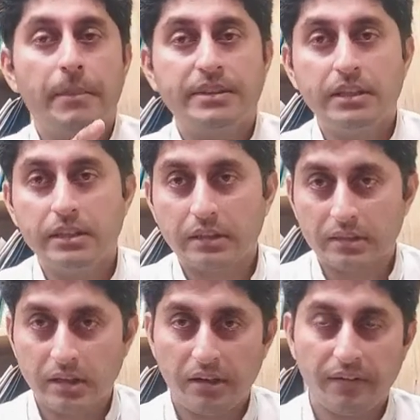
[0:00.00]
मज़ीद इसके
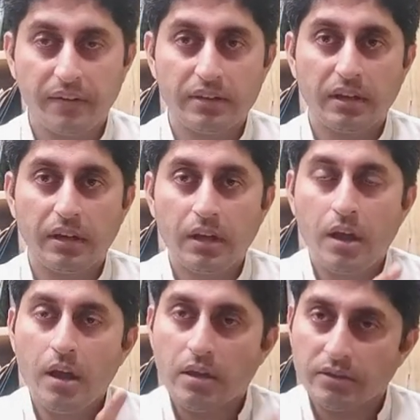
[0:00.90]
अंदर इंटरफेरेंस ना करें
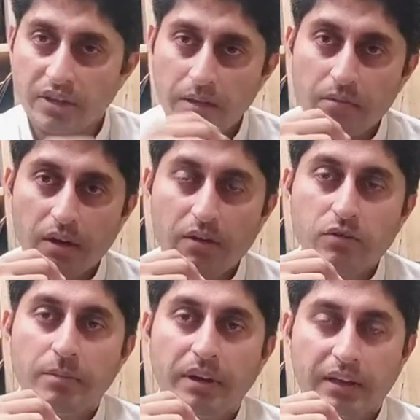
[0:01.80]
सेम ऑर्डर
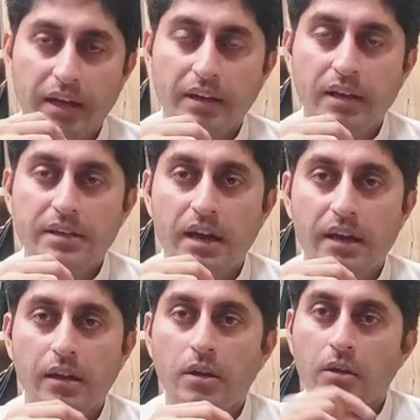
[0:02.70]
जो बरकरार रखा जा
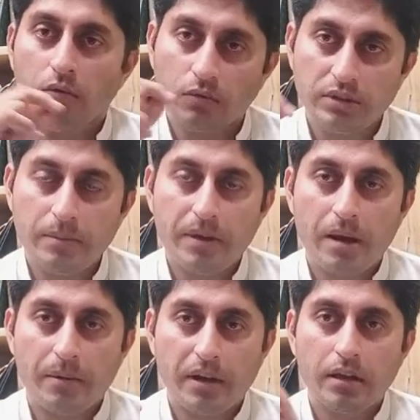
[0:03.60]
रहा है उसी पर
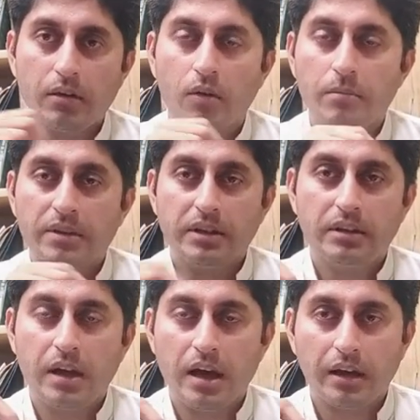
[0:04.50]
आप रहें और
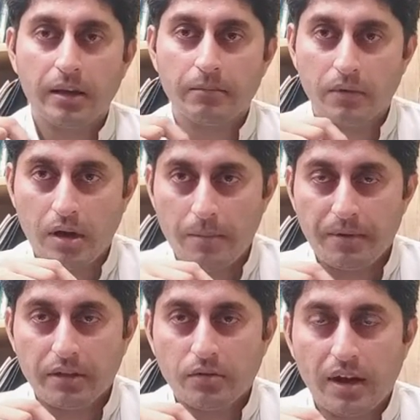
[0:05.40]
मज़ीद आगे
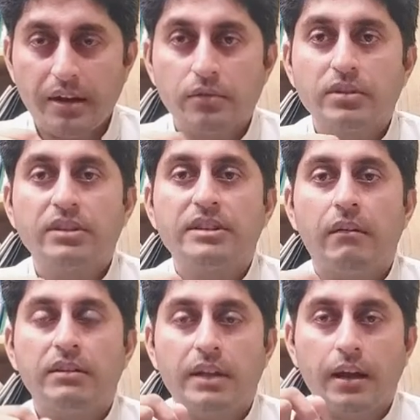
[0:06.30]
अपने जो राइट उससे
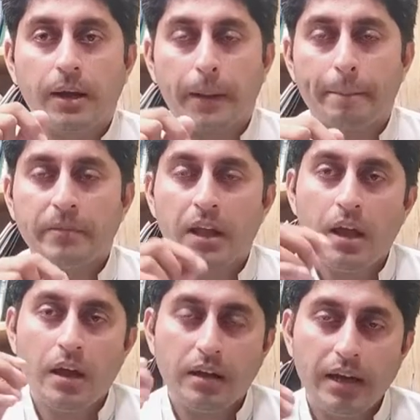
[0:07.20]
तजावज़ ना करें
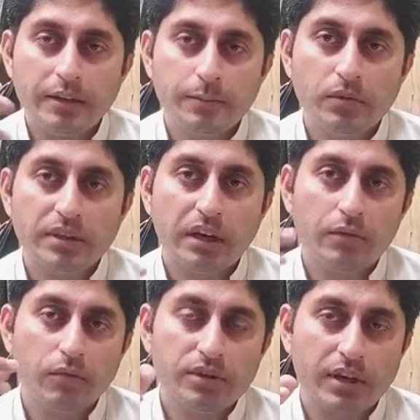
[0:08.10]
लेट्स सपोज
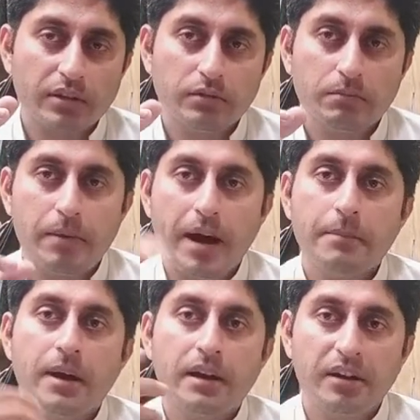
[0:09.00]
अगर वो शख्स
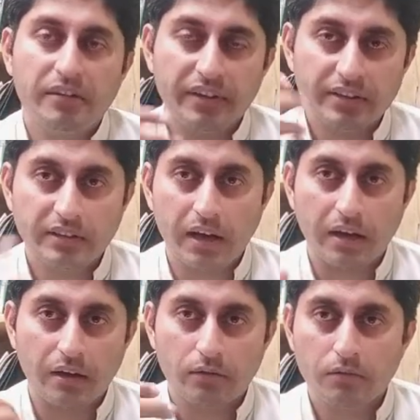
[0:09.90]
बार बार इंटरफेरेंस कर
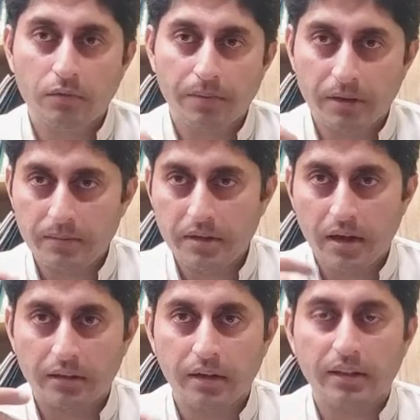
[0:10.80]
रहा है और वो फिर भी
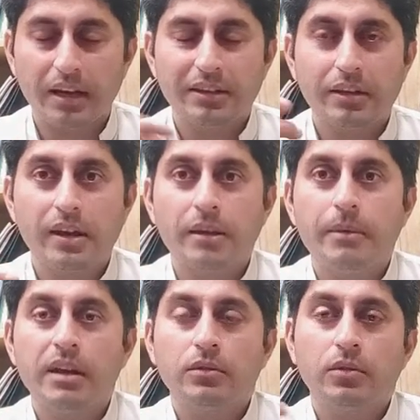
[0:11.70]
अदालत के
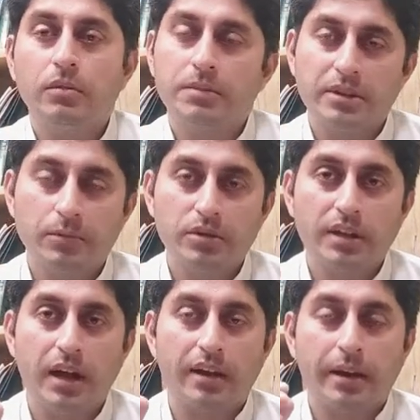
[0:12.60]
अहकाम को पसे पुश
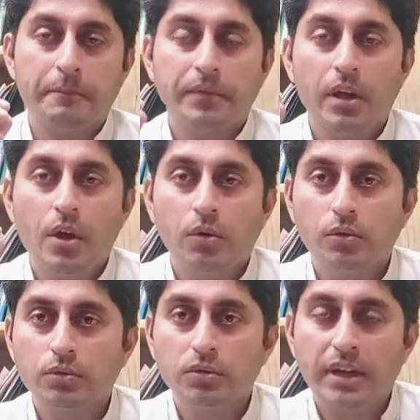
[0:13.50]
डाल रहा है
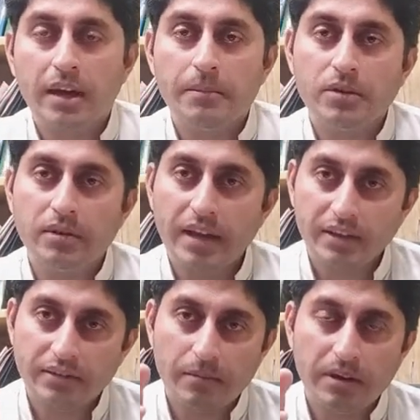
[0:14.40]
उस सूरत हाल में जो
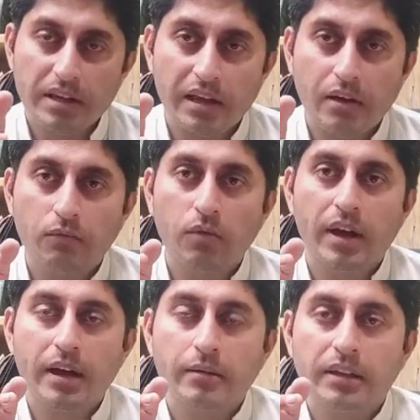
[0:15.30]
नेक्स्ट रेमेडी है वो
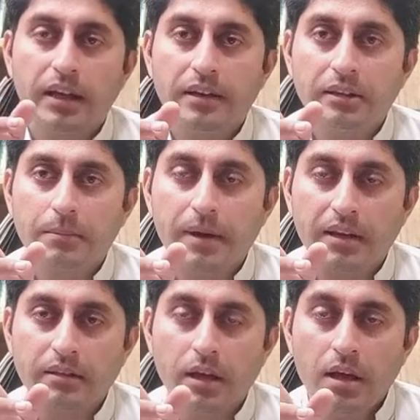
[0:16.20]
है अदालत के
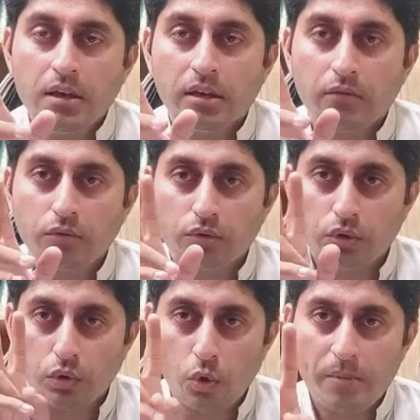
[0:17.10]
पास कि वो उनको
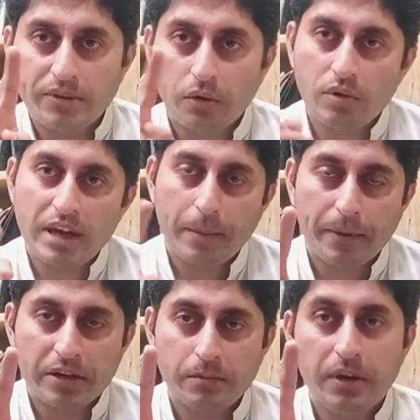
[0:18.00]
दो में से कोई एक
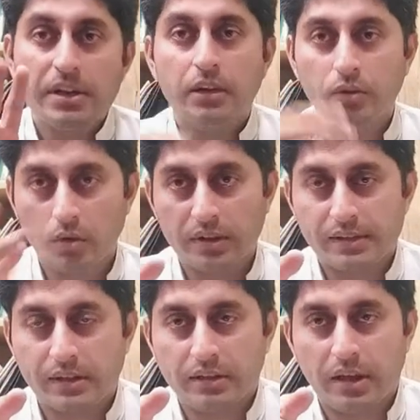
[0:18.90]
पनिशमेंट या दोनों
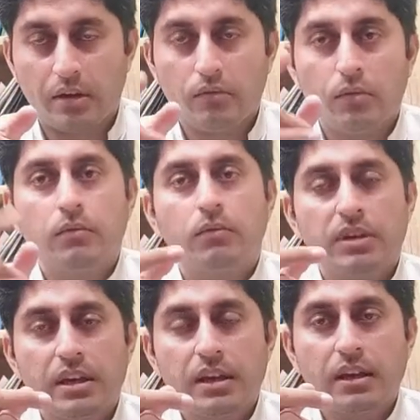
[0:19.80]
दे सकती है वो
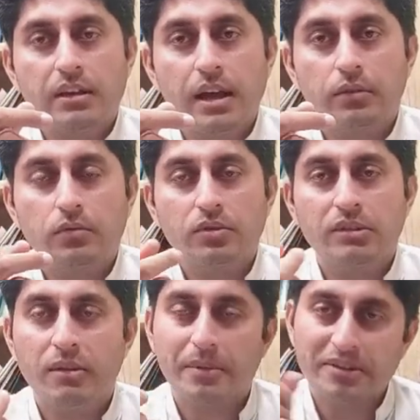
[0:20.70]
यही है कि या तो उसको
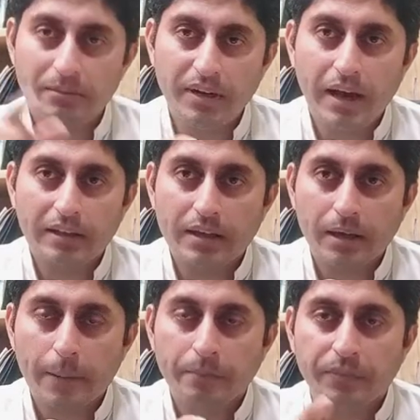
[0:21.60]
सिविल प्रिजन में डाल
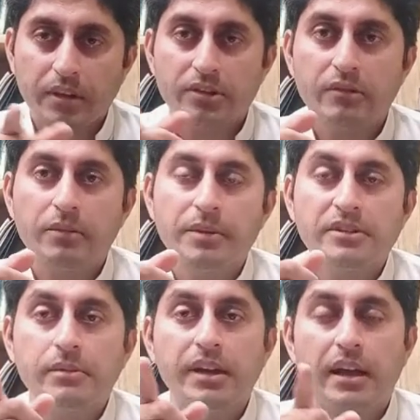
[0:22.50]
देंगे सिविल
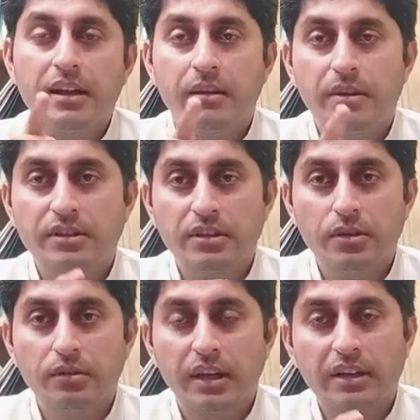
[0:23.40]
प्रिजन में डालने का मकसद
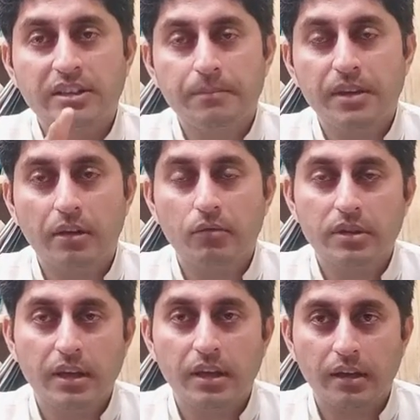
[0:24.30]
ये होता है कि जब तक वो
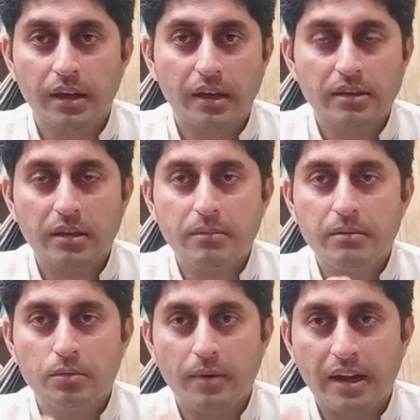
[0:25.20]
ये कहे कि
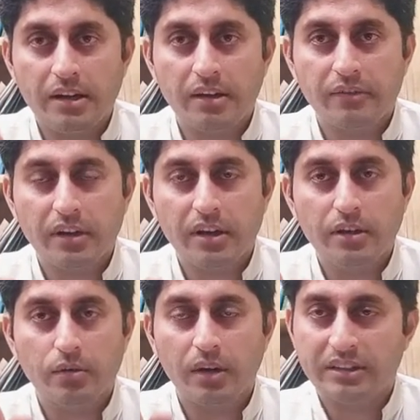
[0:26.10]
कभी दोबारा इंटरफेयर
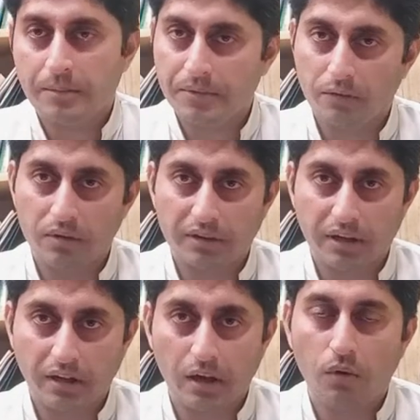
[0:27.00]
नहीं करूँगा तब तक वो
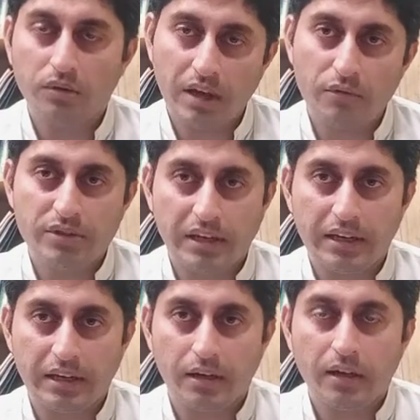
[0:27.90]
अंदर रहेगा होता वो
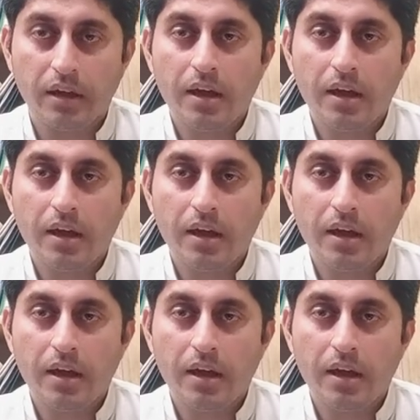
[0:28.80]
जेल ही है